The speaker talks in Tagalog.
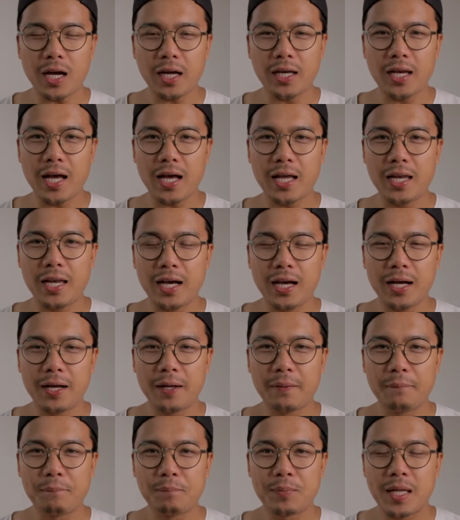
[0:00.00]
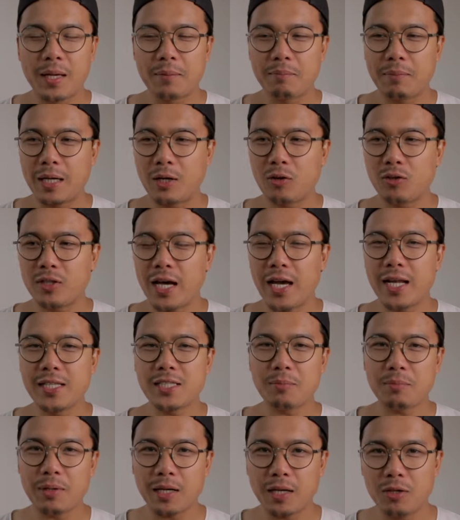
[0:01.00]
kakilala pero dahil
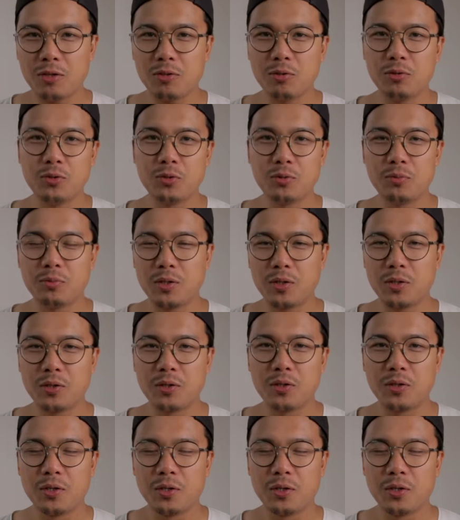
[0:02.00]
sa pag-YouTube ko,